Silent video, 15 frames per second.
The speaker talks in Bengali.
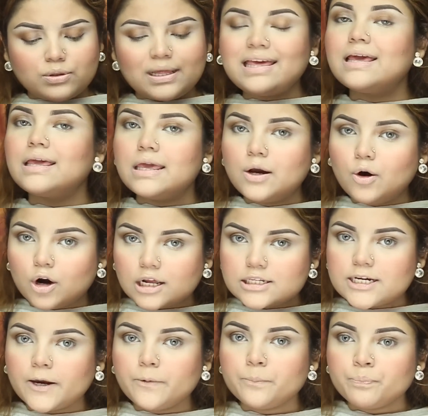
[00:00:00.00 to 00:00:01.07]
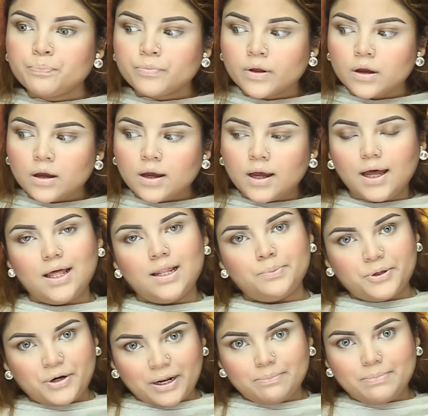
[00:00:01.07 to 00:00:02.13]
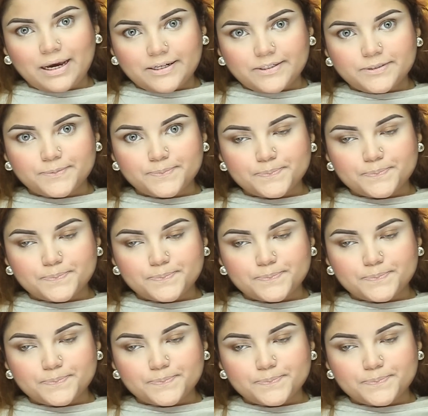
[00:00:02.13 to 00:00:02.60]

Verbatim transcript: দেখি কী করা যায় আল বি রাইট ব্যাক